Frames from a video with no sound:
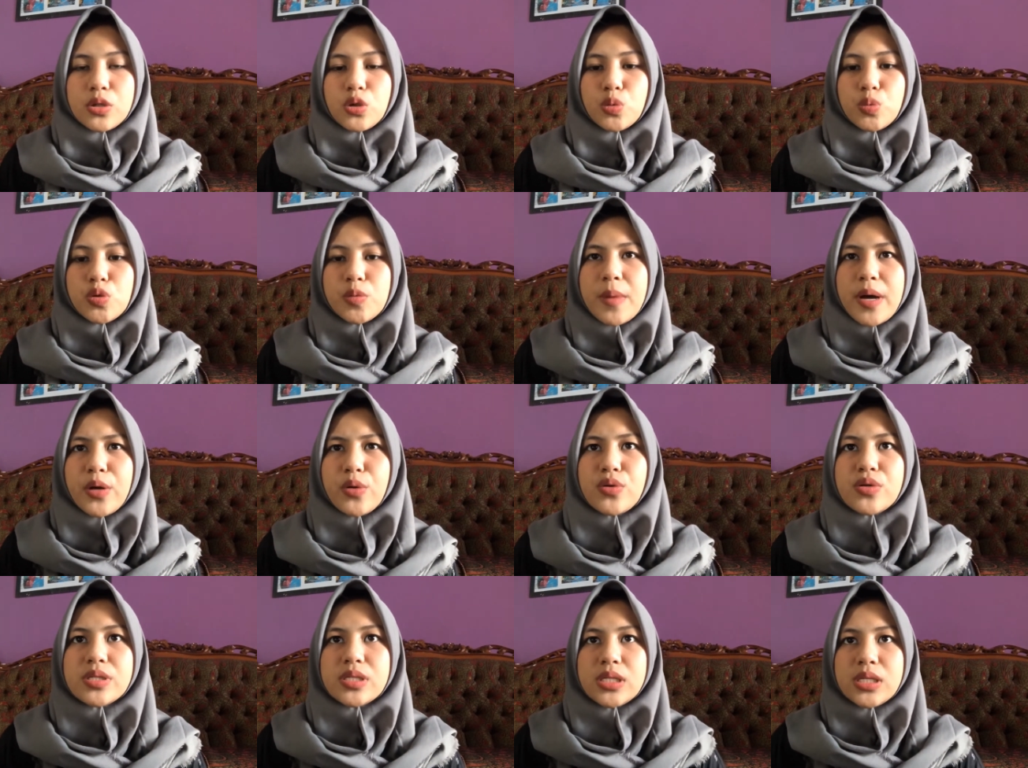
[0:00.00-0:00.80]
tubuh
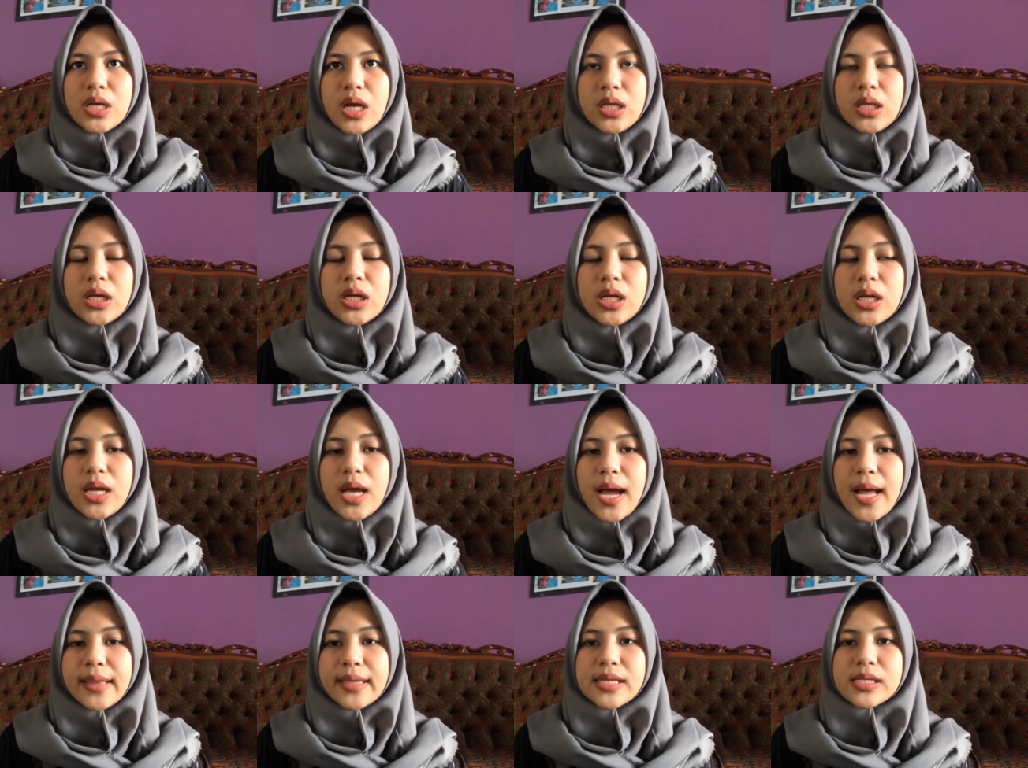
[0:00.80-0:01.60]
manusia terdiri
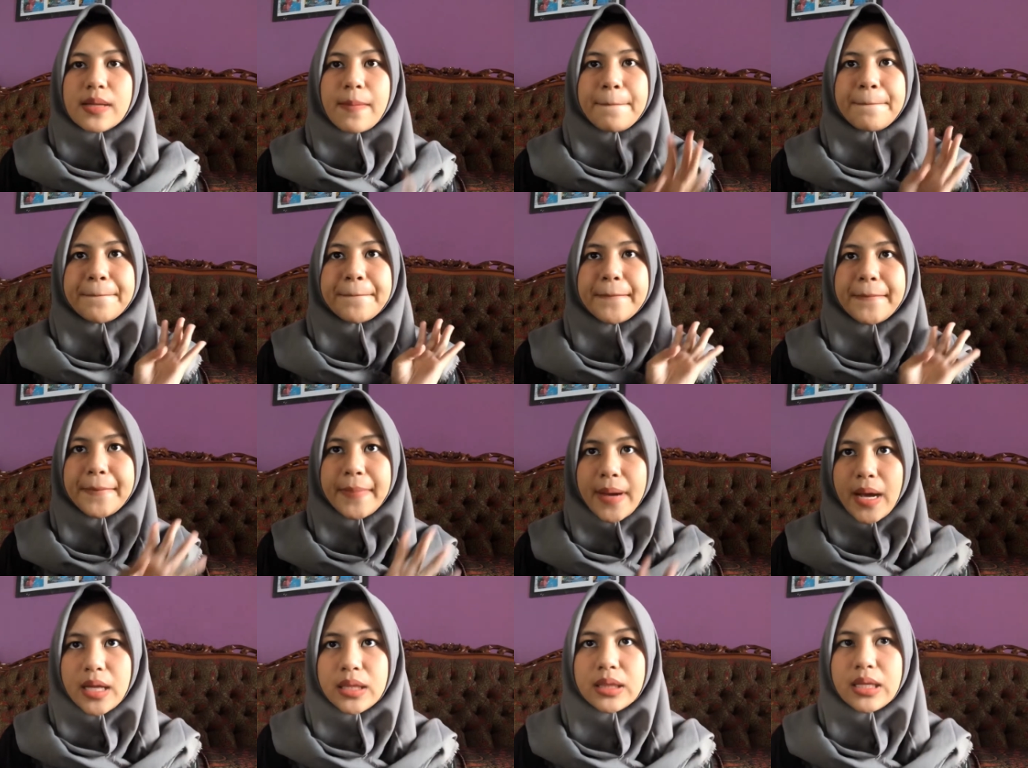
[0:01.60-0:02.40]
atas
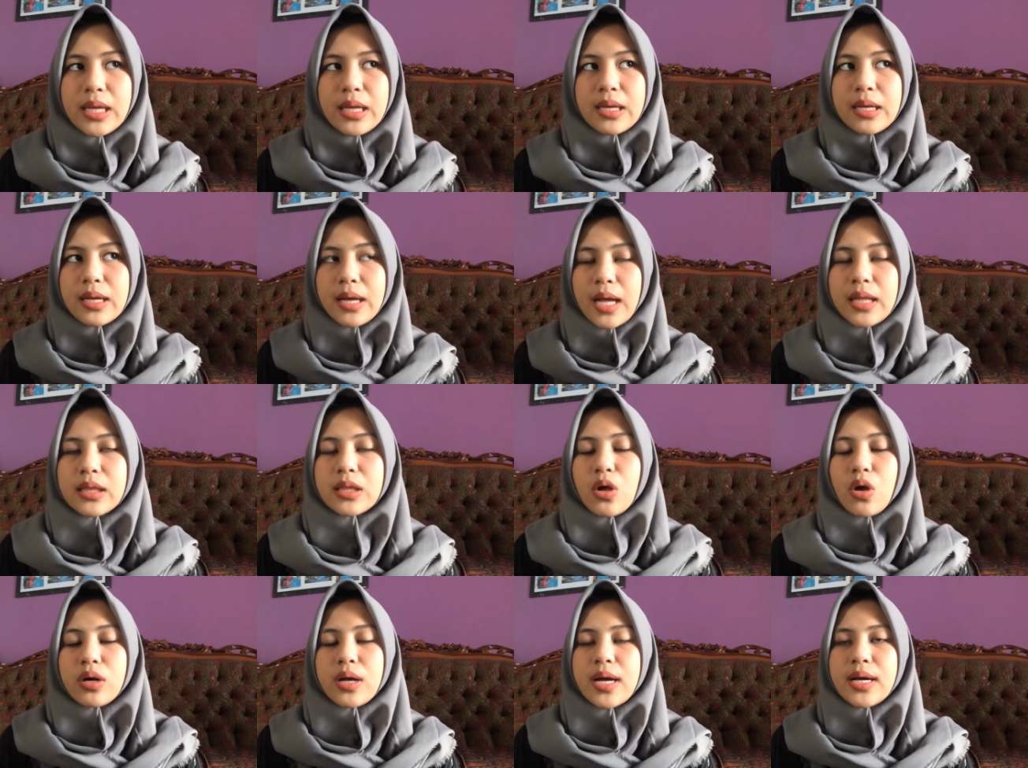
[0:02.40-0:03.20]
empat tingkat
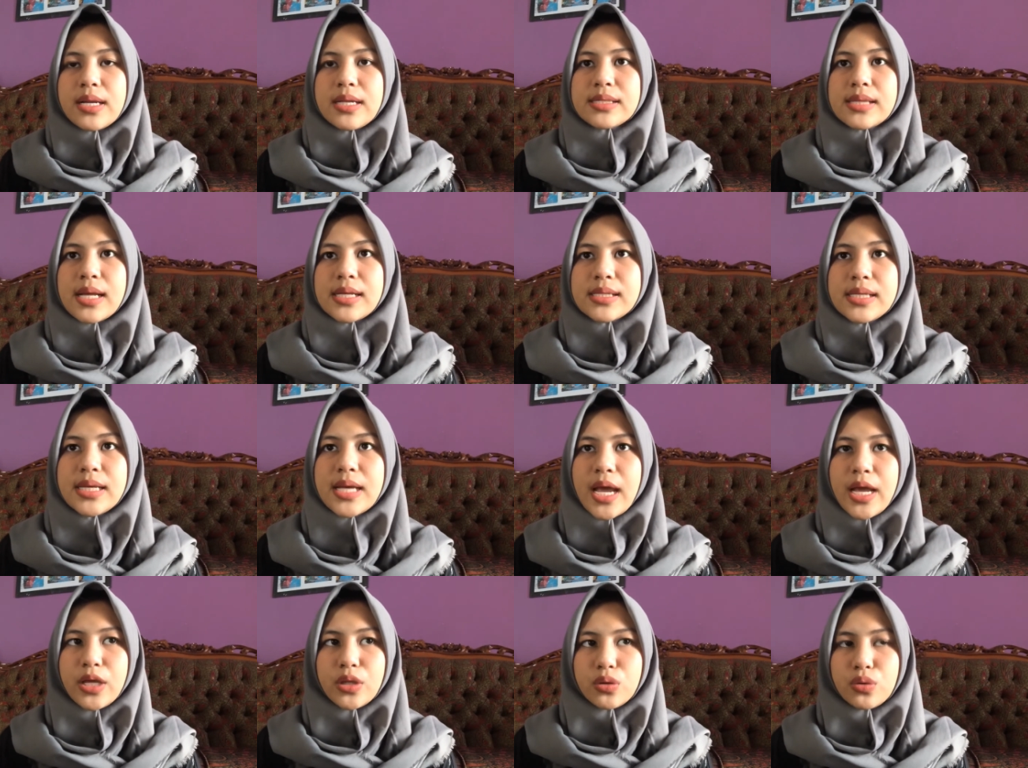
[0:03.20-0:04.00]
organisasi
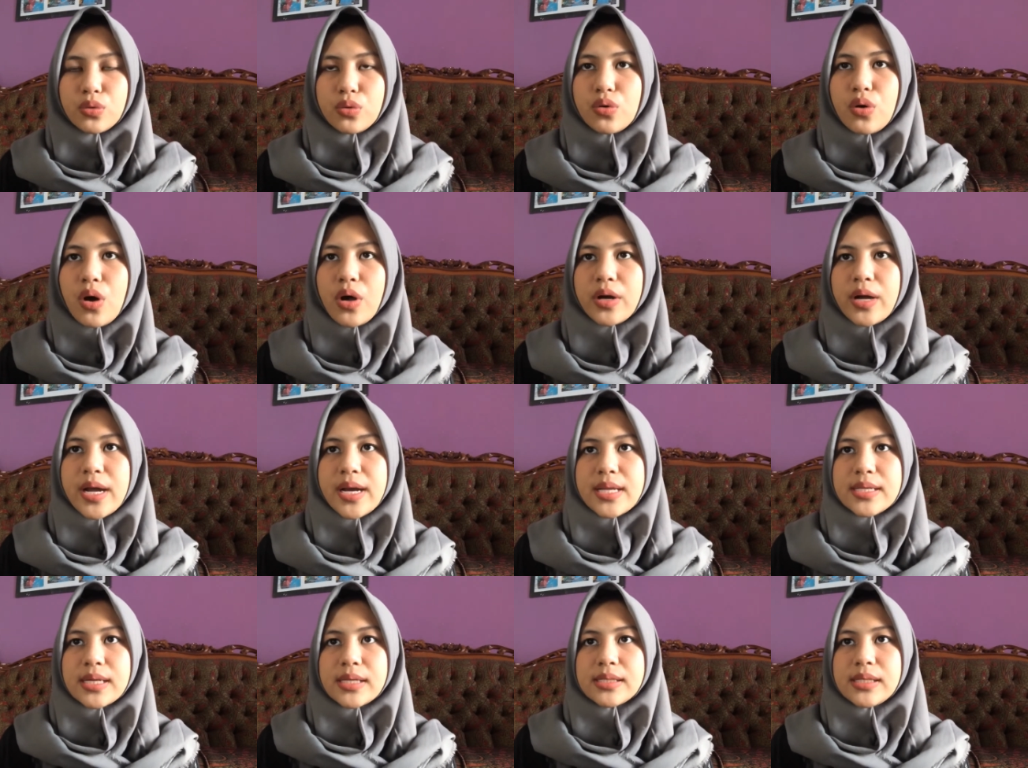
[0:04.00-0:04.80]
yaitu
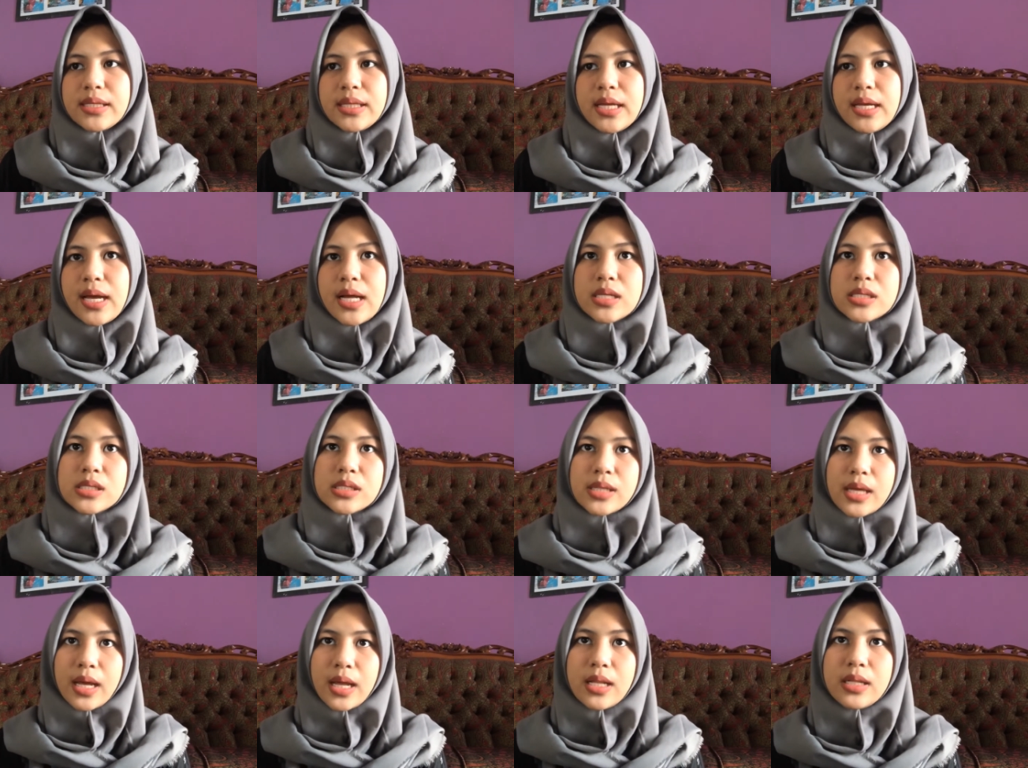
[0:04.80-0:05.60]
organisasi tingkat
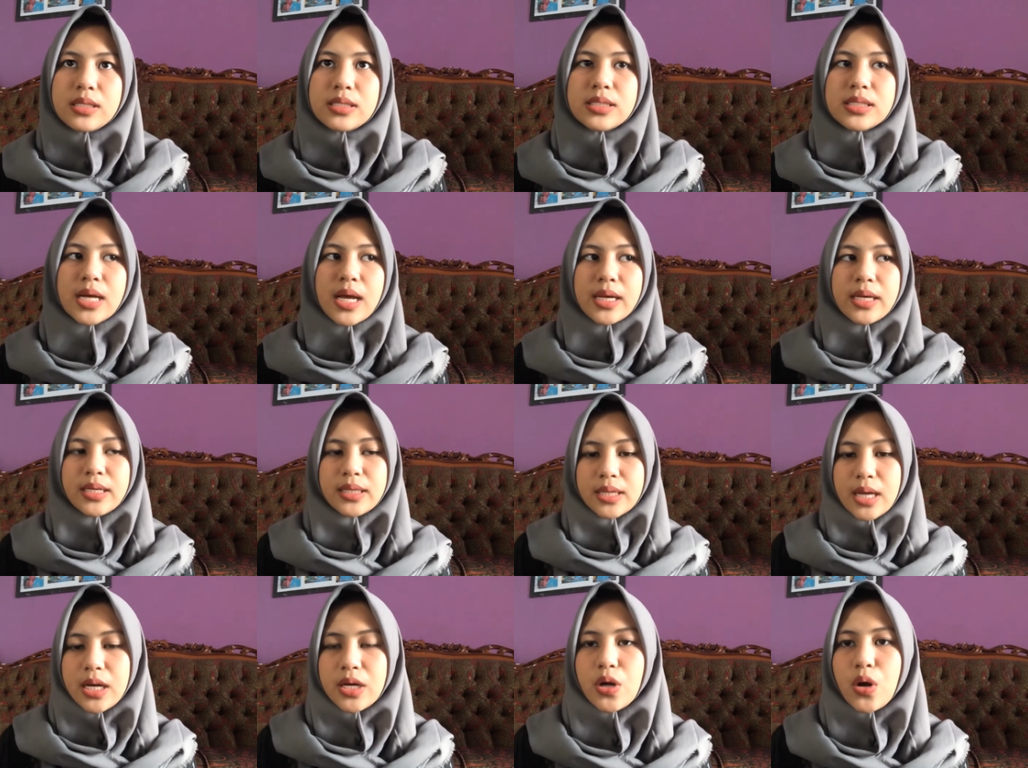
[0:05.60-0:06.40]
sel,
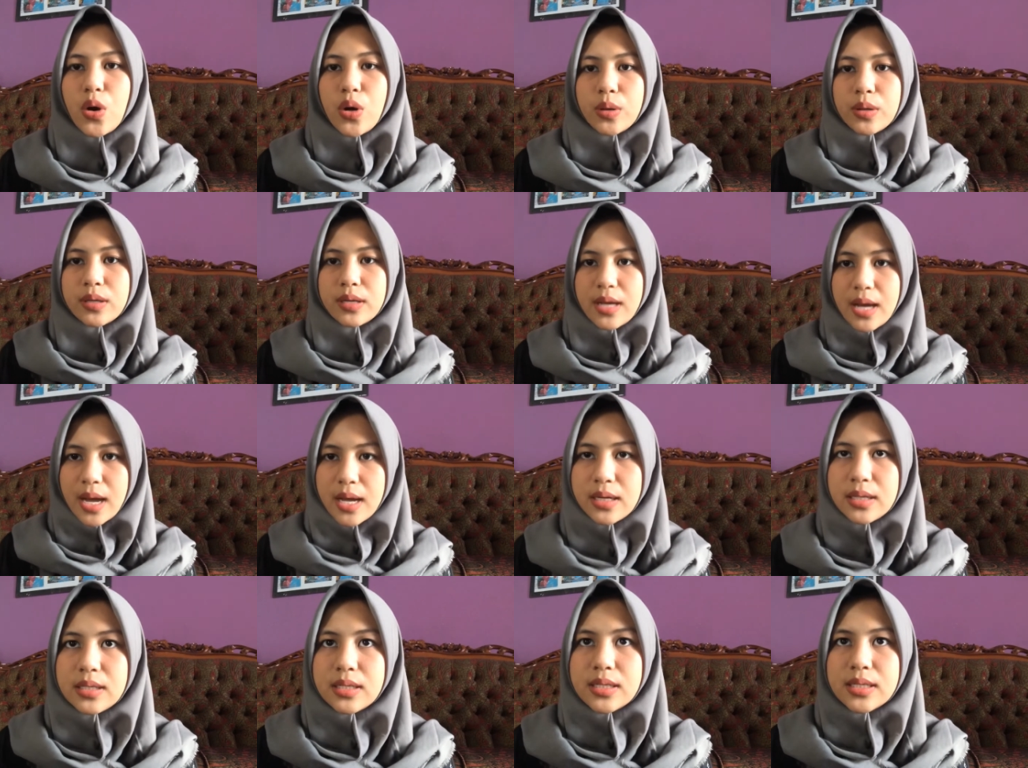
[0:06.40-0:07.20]
jaringan,
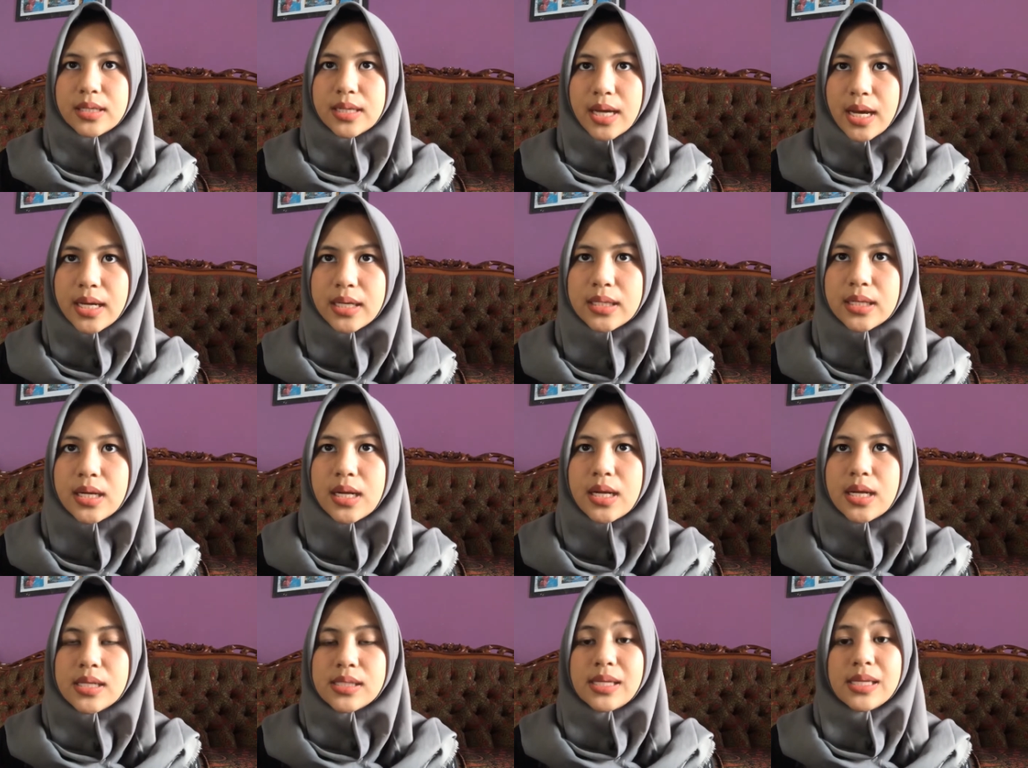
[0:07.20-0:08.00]
organ, dan
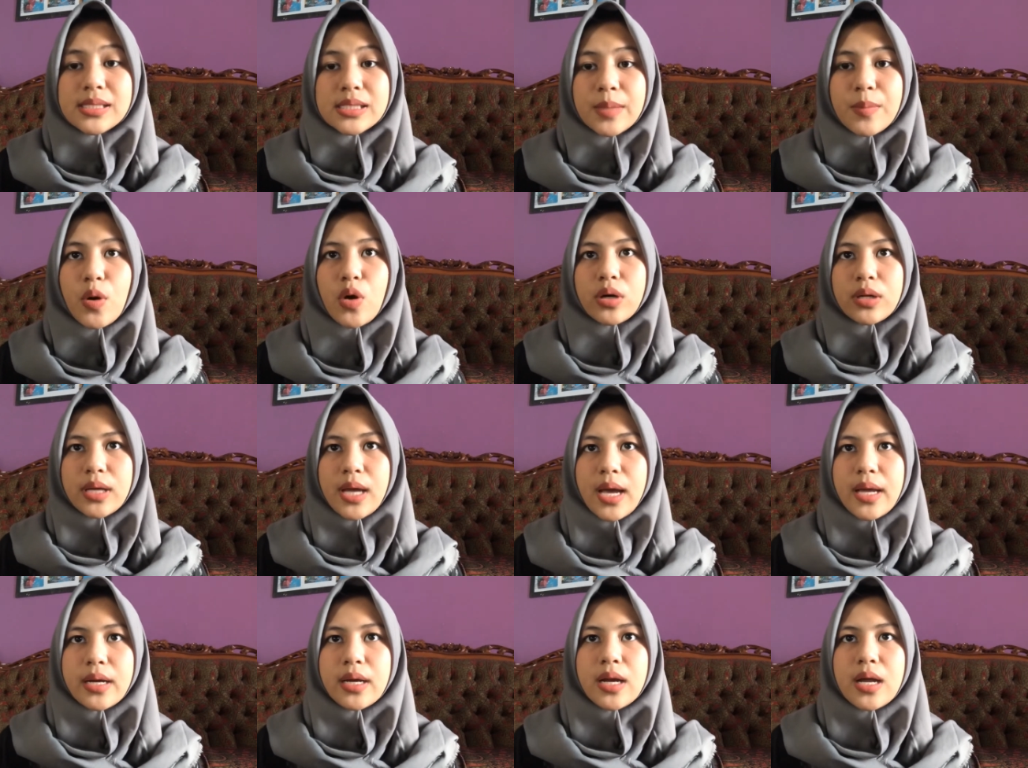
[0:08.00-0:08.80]
sistem
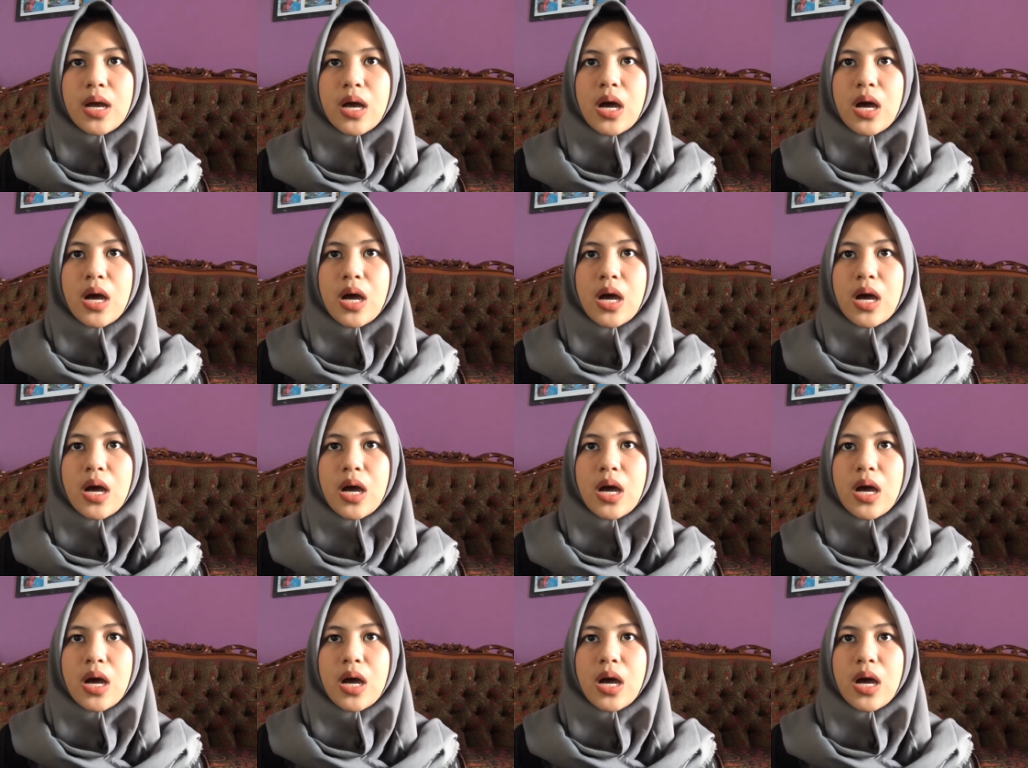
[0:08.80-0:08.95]
organ.